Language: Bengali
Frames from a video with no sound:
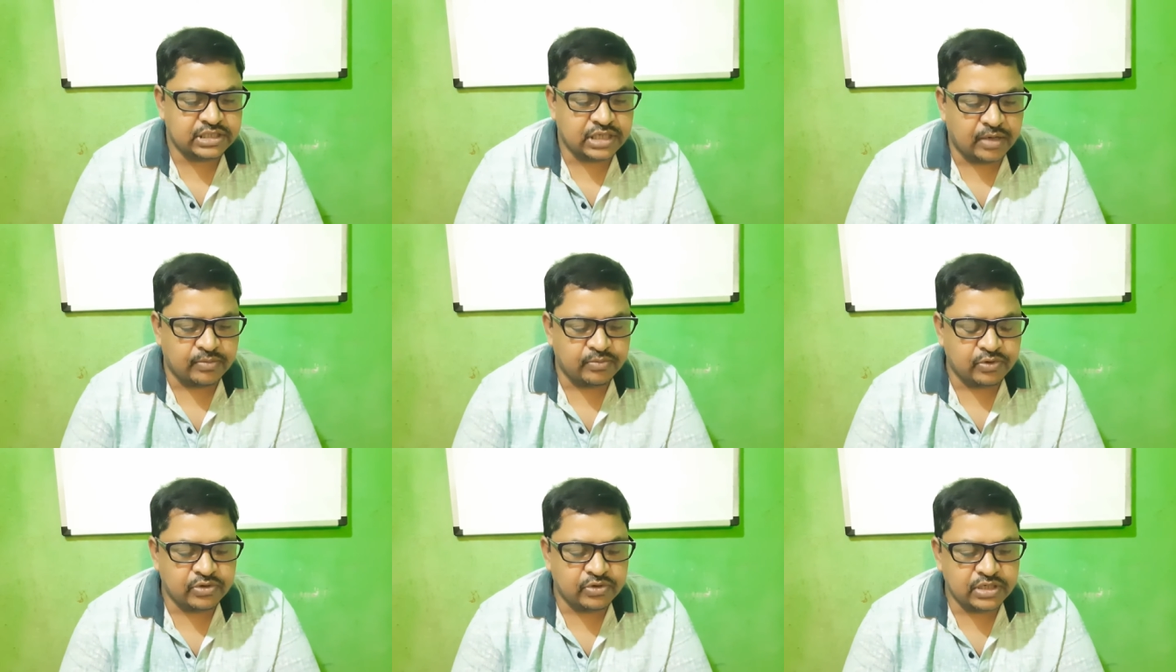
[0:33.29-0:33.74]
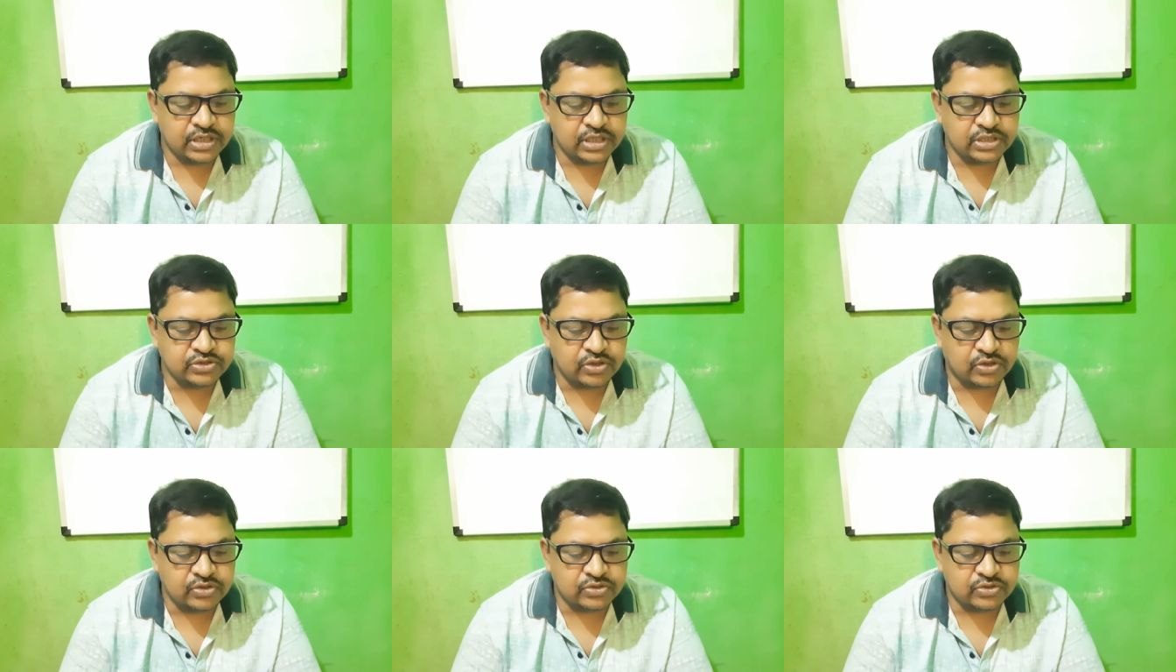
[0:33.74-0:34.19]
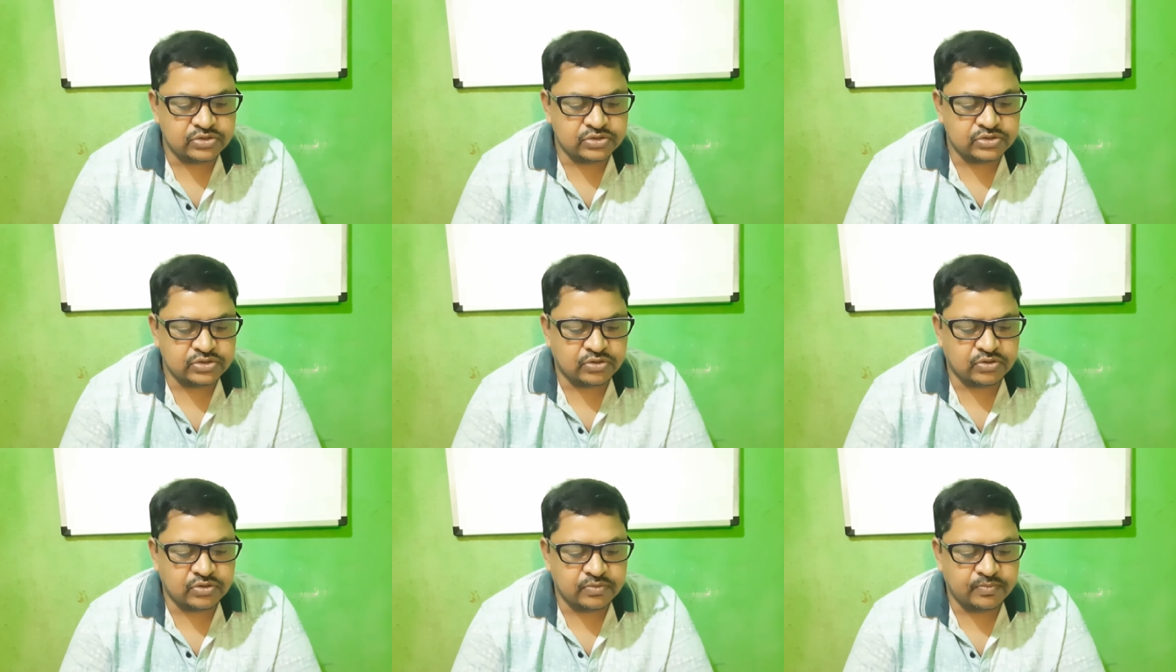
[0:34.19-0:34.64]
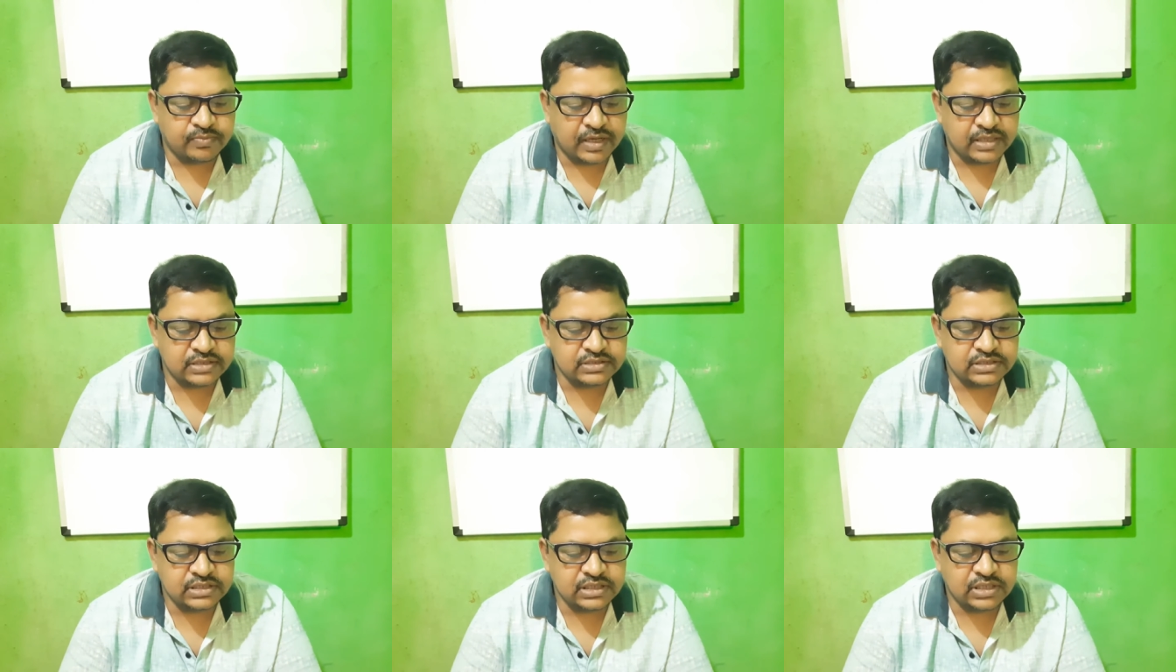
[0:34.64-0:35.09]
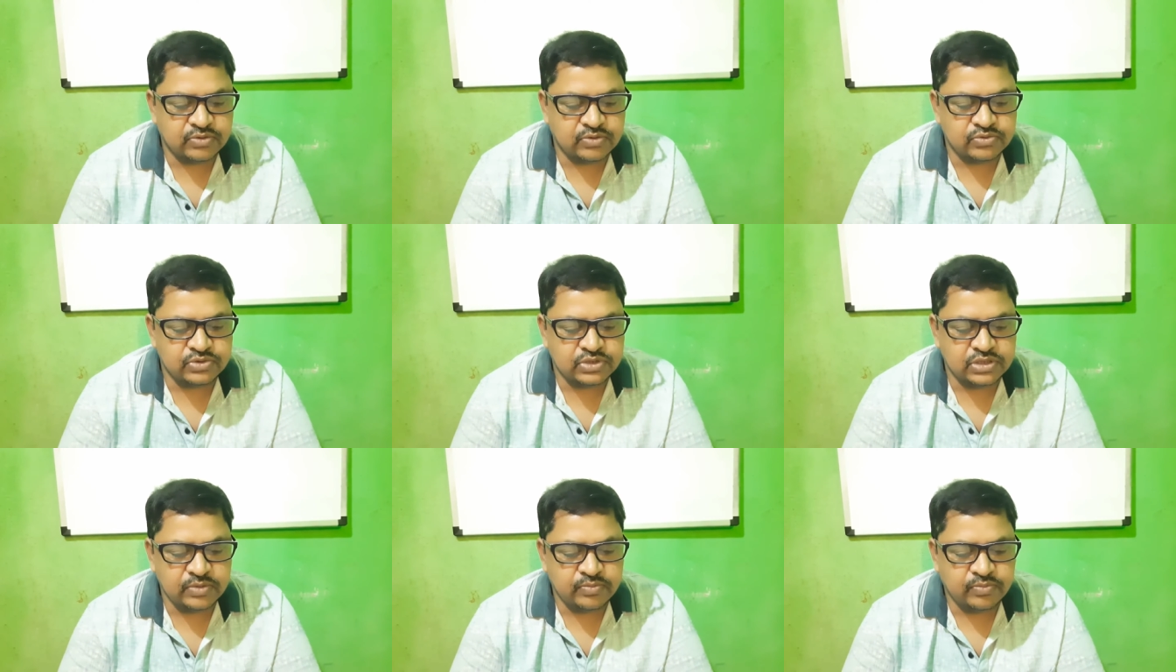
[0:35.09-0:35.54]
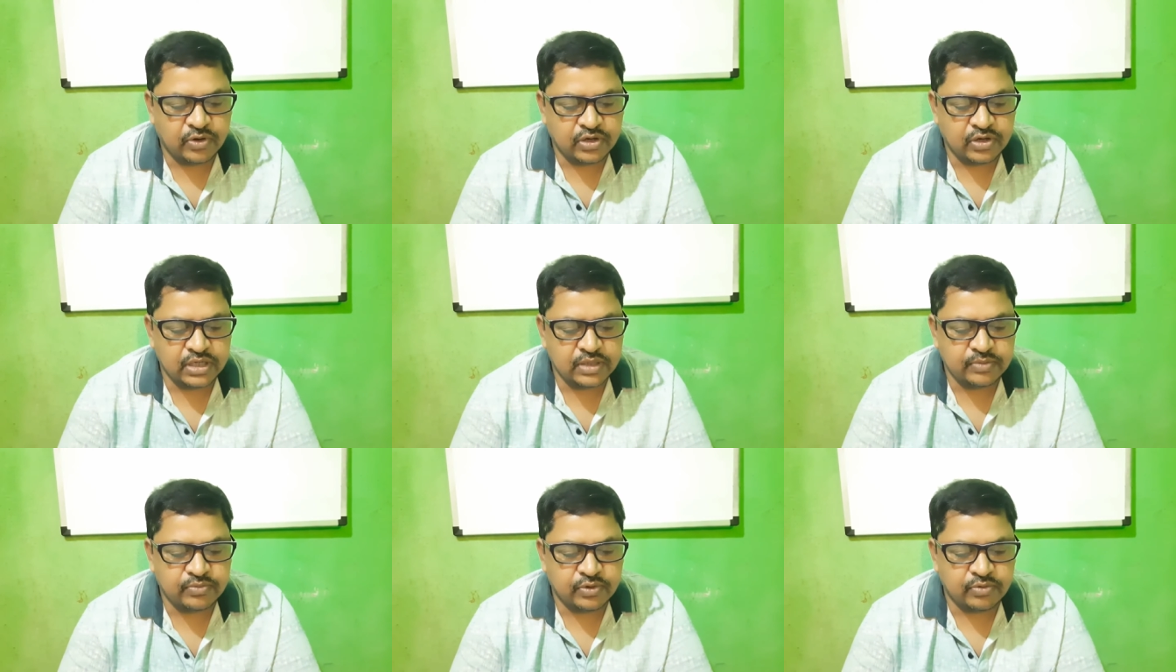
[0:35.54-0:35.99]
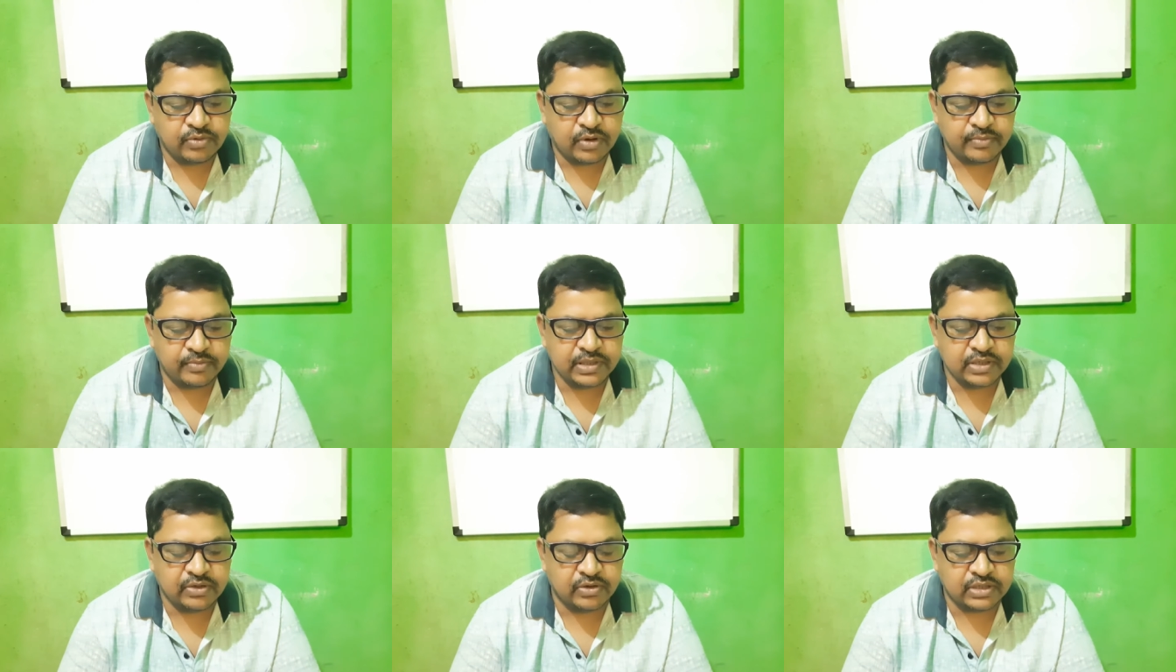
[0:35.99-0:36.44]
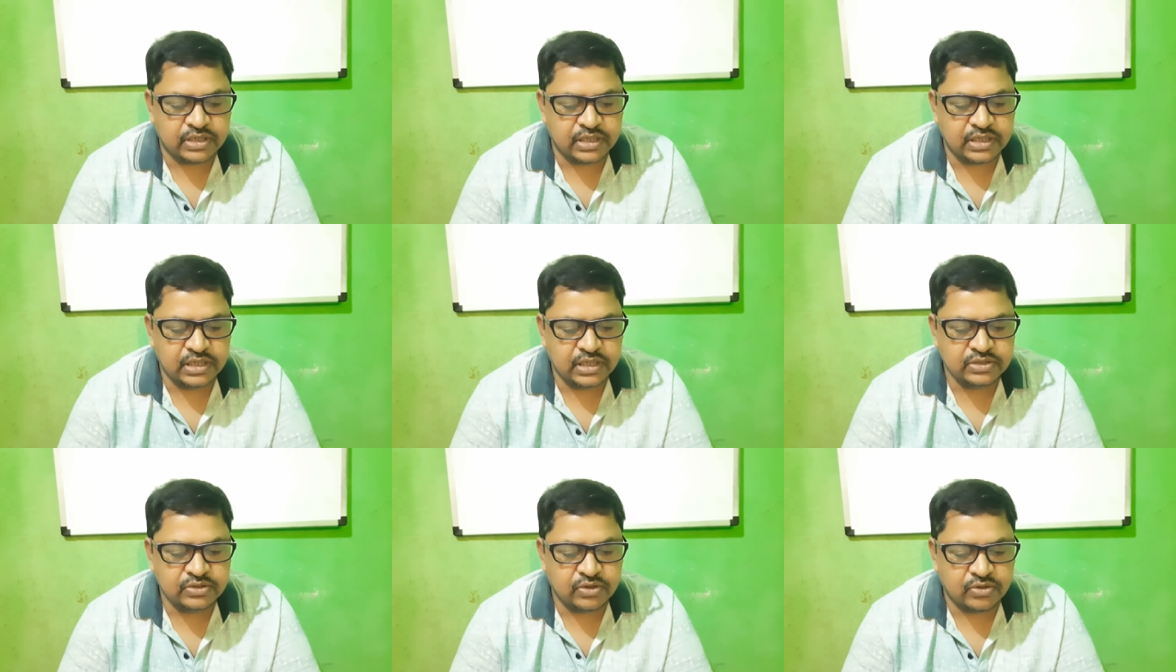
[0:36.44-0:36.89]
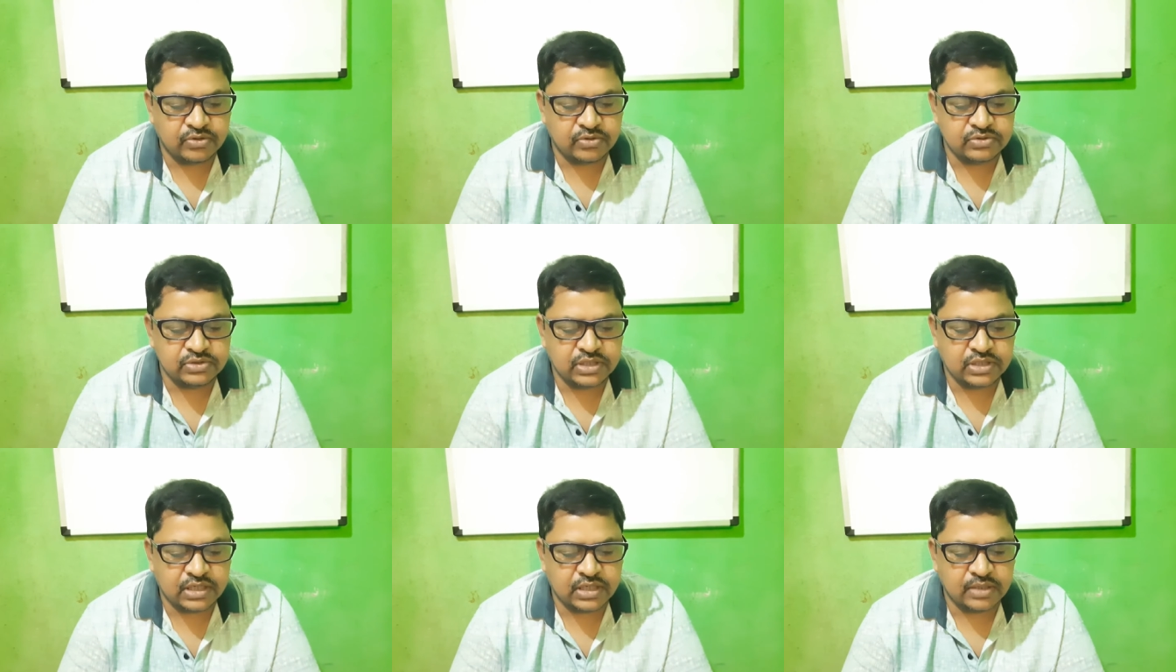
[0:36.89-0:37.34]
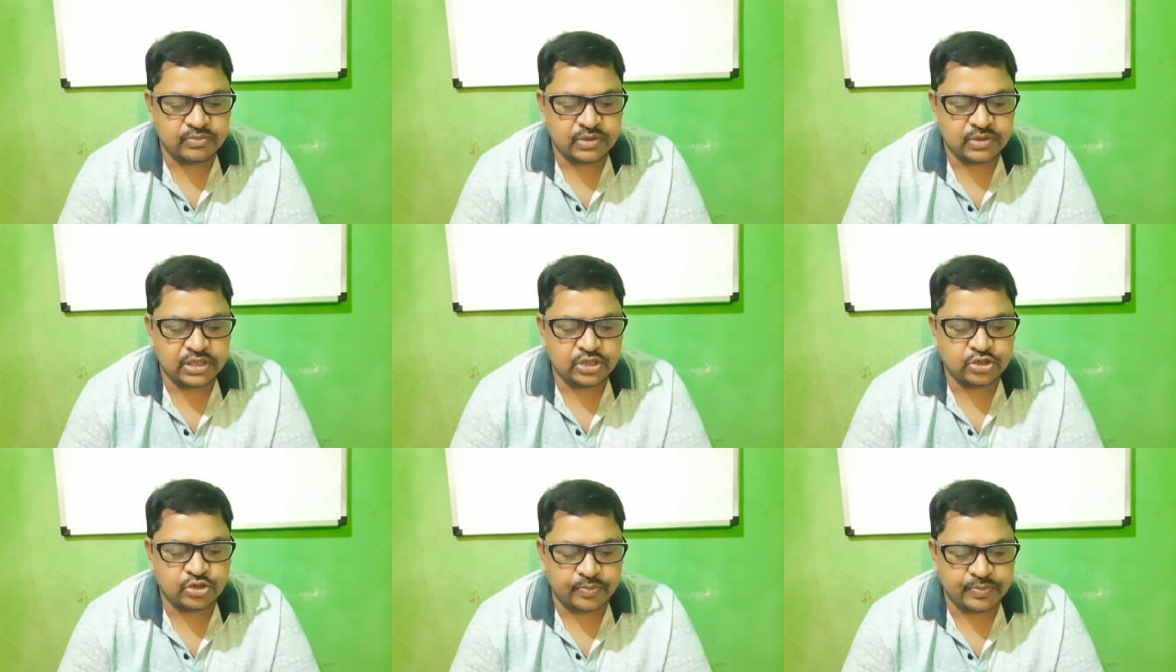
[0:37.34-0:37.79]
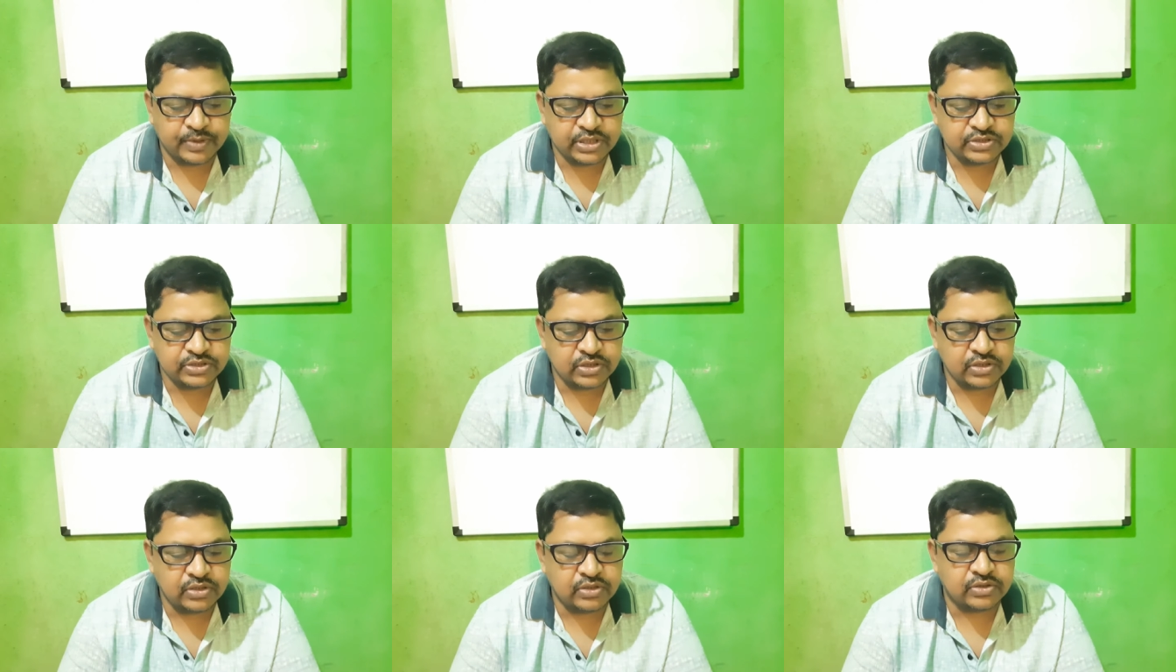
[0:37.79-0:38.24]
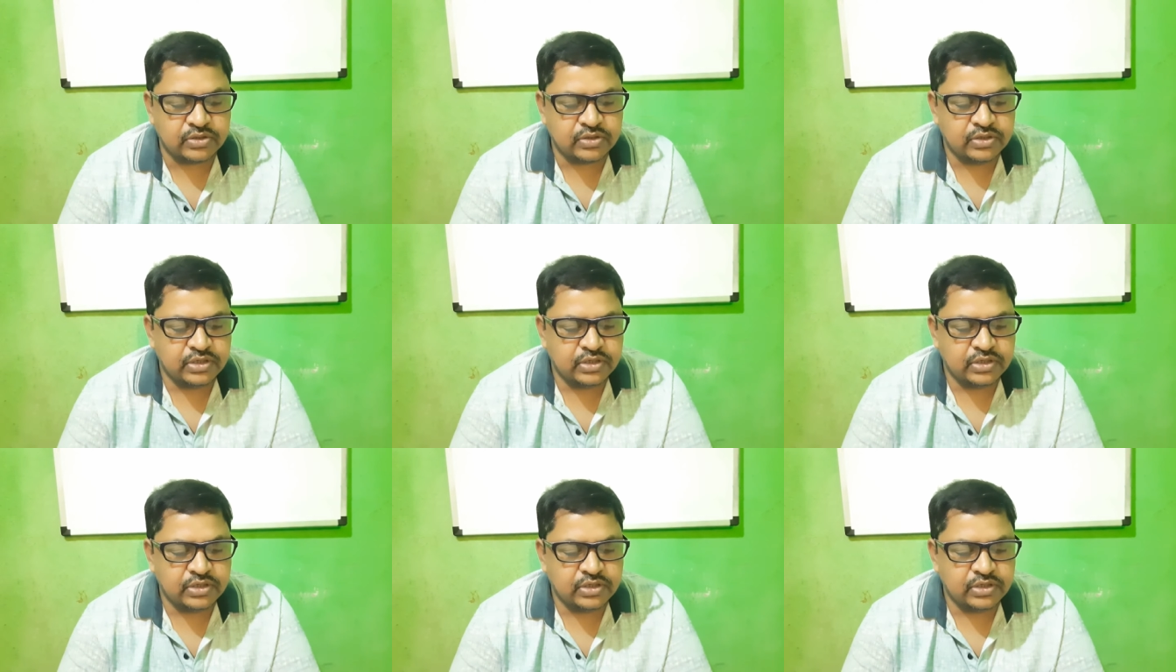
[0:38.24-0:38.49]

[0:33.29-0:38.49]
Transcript: সামগ্রিক চলন যখন বাহ্যিক উদ্দীপকের প্রভাবে ঘটে তখন তাকে বলে ট্রপিক চলন